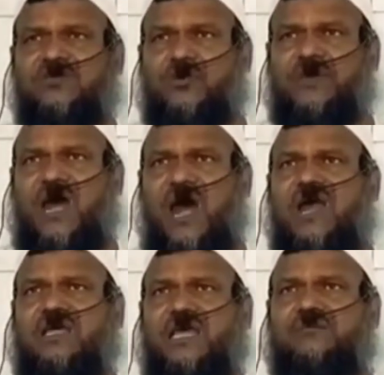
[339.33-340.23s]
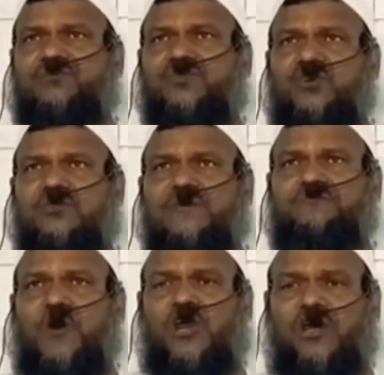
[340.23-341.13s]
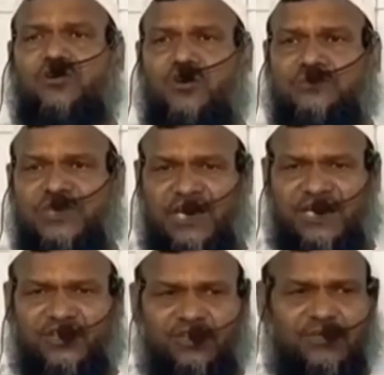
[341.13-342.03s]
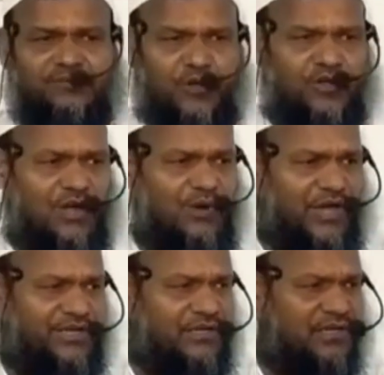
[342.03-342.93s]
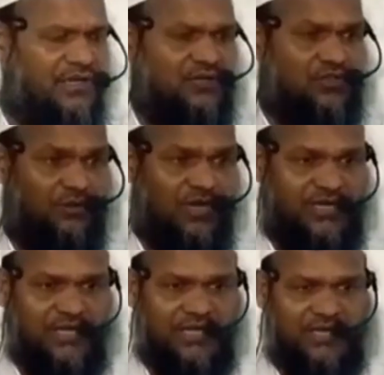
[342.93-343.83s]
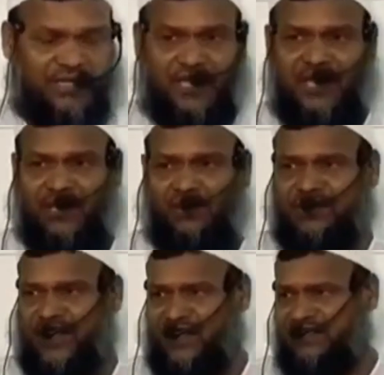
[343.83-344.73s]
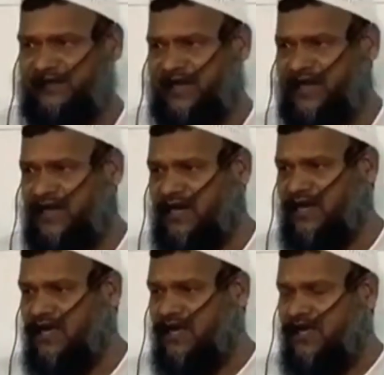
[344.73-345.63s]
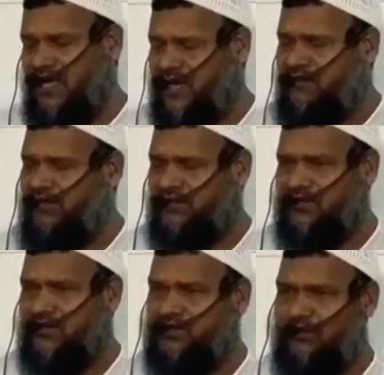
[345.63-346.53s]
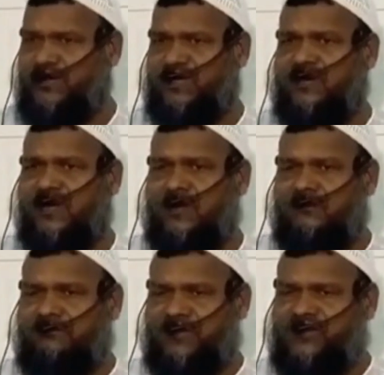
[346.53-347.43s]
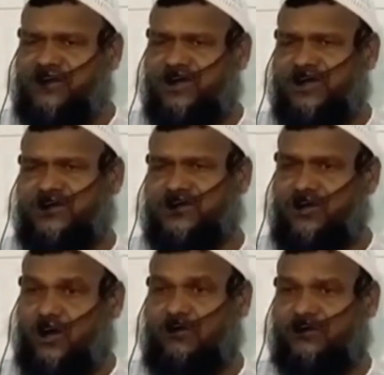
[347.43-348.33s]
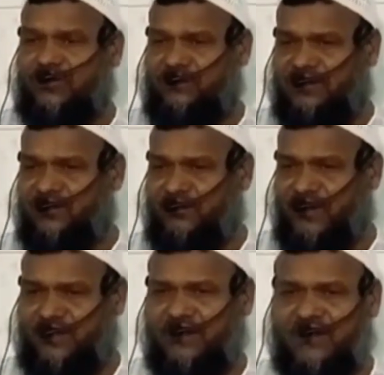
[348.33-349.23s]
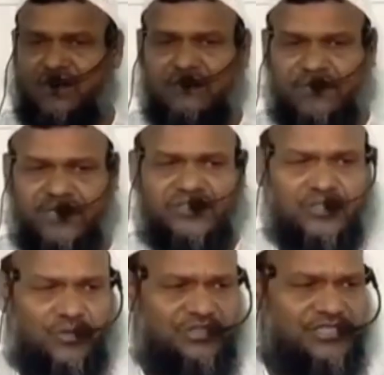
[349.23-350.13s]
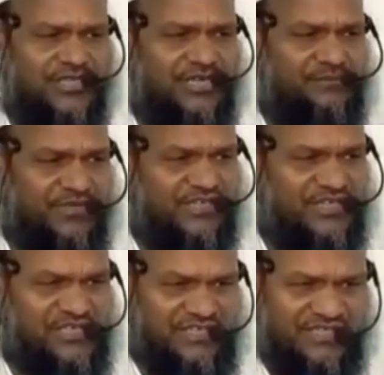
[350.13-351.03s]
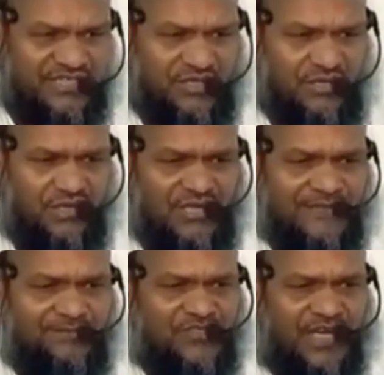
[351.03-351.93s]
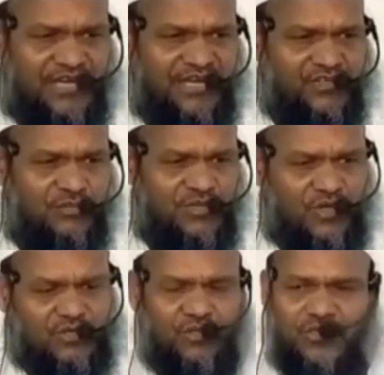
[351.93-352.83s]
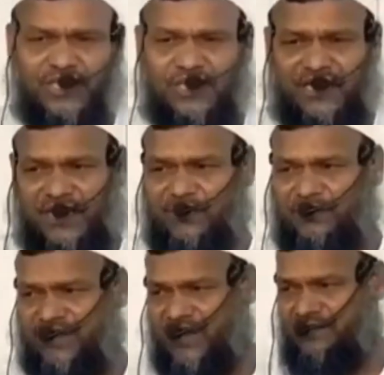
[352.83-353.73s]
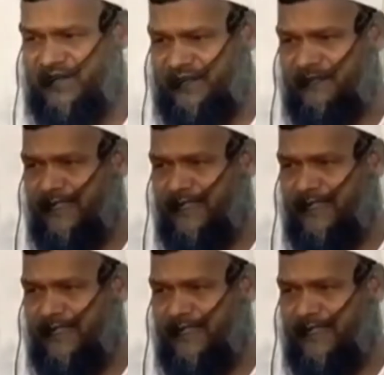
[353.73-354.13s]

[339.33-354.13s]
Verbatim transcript: তুমি হাকিম তুমি পরাক্রমশালী তুমি প্রজ্ঞাময় তোমাকে কেউ ঠেকাতে পারে না একমাত্র তুমি বিশেষ রহমতের মাধ্যমে ফেন্সিগঞ্জ থেকে ফিরিয়ে নিয়ে এসেছ জানলে তুমি কতদিন এভাবে রাখবে